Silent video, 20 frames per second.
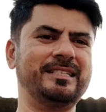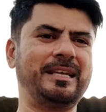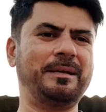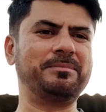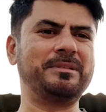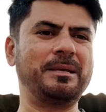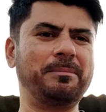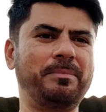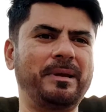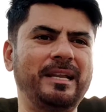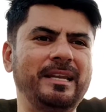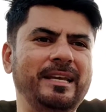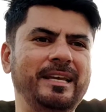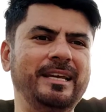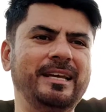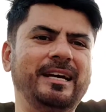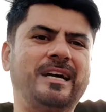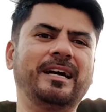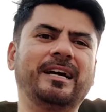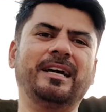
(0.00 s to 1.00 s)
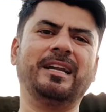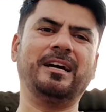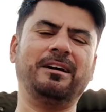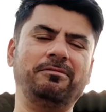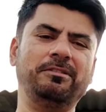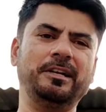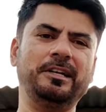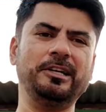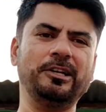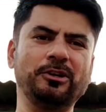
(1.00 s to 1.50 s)
और सबसे पहले अगर
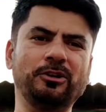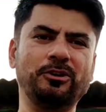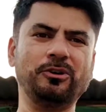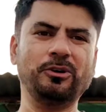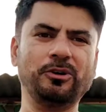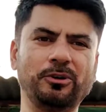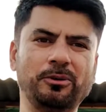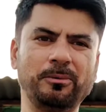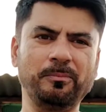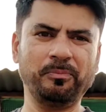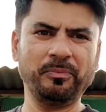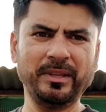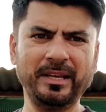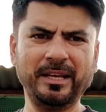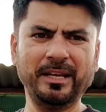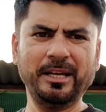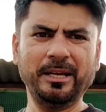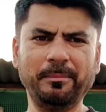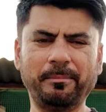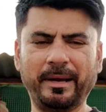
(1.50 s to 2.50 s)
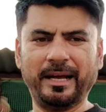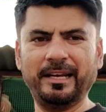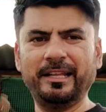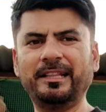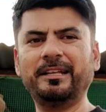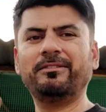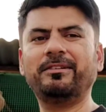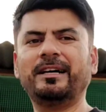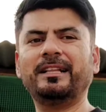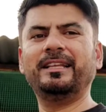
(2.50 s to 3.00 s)
आप वीडियो को पहली
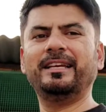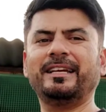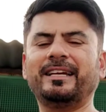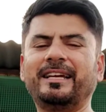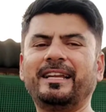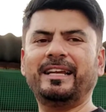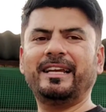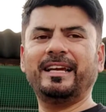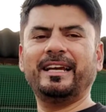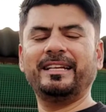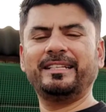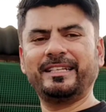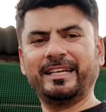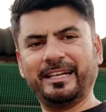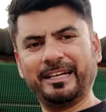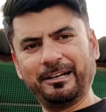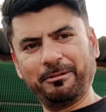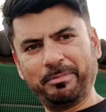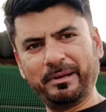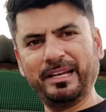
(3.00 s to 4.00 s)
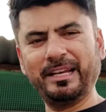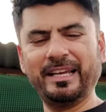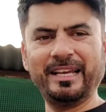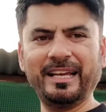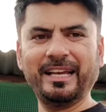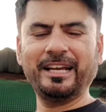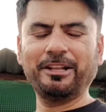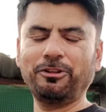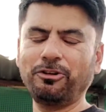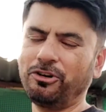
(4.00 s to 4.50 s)
दफ़ा देख रहे हैं चैनल पर नए
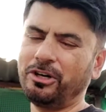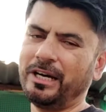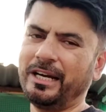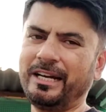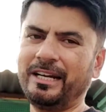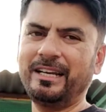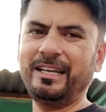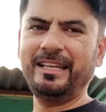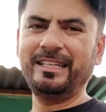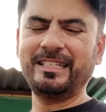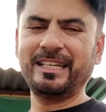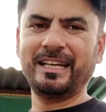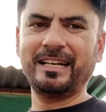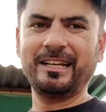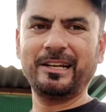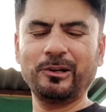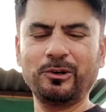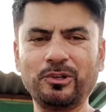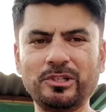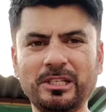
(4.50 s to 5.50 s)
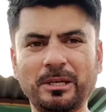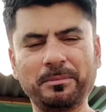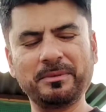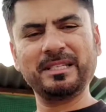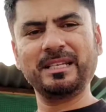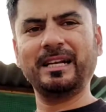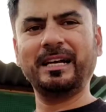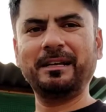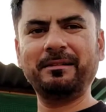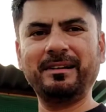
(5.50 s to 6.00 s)
हैं तो काइंडली चैनल को
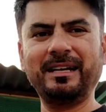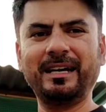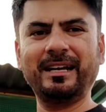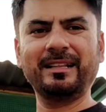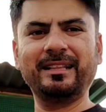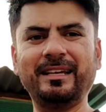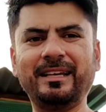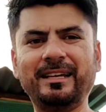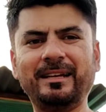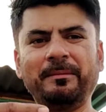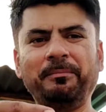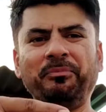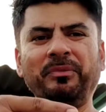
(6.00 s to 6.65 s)
सब्सक्राइब कर दें